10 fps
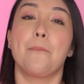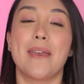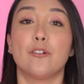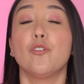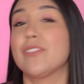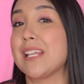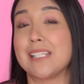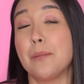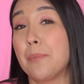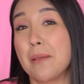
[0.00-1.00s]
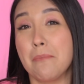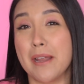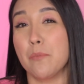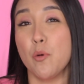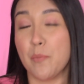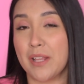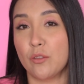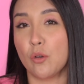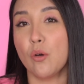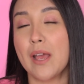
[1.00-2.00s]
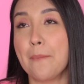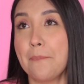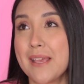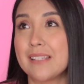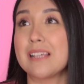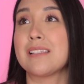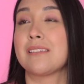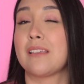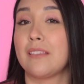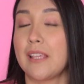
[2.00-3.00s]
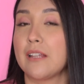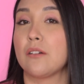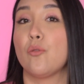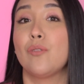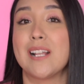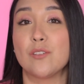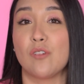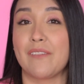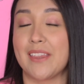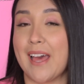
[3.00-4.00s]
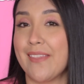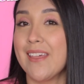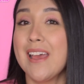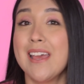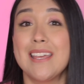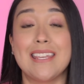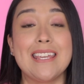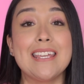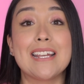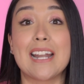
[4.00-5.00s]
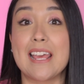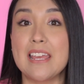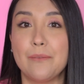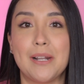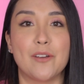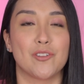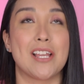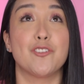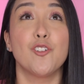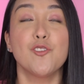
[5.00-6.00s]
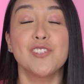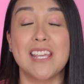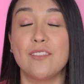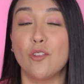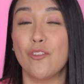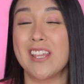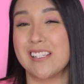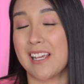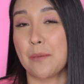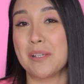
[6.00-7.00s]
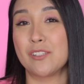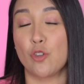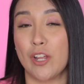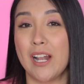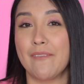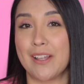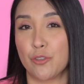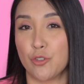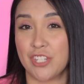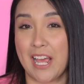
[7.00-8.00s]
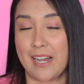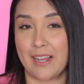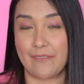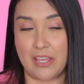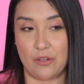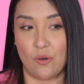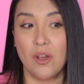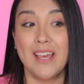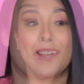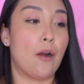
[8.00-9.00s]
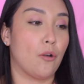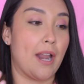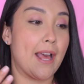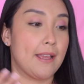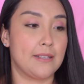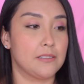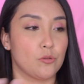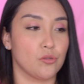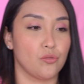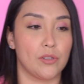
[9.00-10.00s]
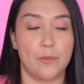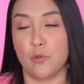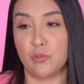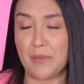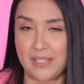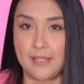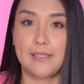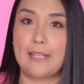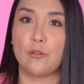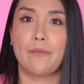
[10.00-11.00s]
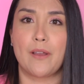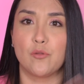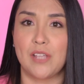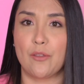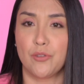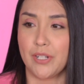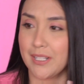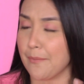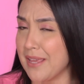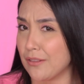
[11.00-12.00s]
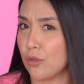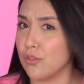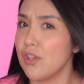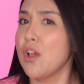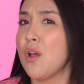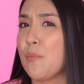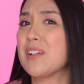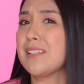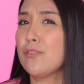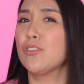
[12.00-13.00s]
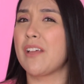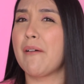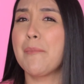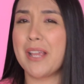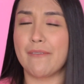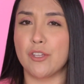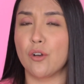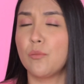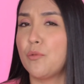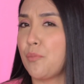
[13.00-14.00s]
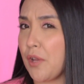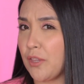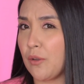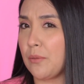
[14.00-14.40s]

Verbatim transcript: pero desde el primer momento empiezas a sentir una suavidad increíble. O sea, yo lo siento desde que me estoy lavando ya el cabello. Ahora, estos últimos meses que no había usado tratamientos, pues sí notaba mi cabello como un poquito